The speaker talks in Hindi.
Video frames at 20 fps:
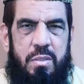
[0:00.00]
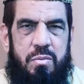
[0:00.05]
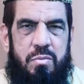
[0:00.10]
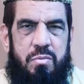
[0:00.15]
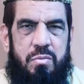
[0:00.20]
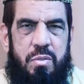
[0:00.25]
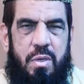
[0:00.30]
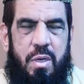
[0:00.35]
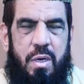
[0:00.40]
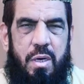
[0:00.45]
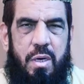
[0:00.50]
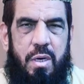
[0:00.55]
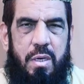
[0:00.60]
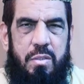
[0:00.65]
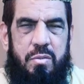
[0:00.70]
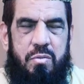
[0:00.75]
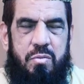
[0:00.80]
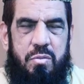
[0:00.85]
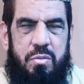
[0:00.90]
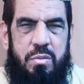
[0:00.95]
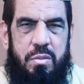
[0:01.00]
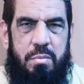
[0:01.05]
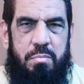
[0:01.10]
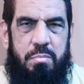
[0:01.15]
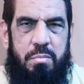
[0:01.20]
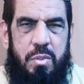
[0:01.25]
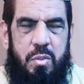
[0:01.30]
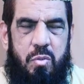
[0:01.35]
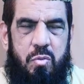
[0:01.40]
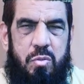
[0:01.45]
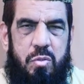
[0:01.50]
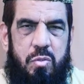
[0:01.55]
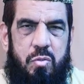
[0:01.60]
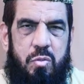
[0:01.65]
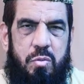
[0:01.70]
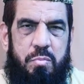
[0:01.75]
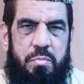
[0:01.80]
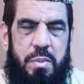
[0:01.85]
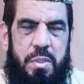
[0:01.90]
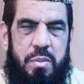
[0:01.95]
सात सितंबर
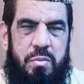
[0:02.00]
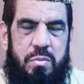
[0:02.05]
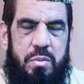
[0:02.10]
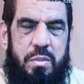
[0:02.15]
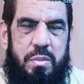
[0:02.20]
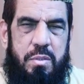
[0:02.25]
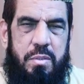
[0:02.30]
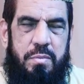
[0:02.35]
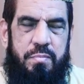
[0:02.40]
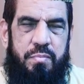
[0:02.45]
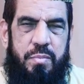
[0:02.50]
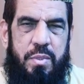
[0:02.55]
उन्नीस सौ पैंसठ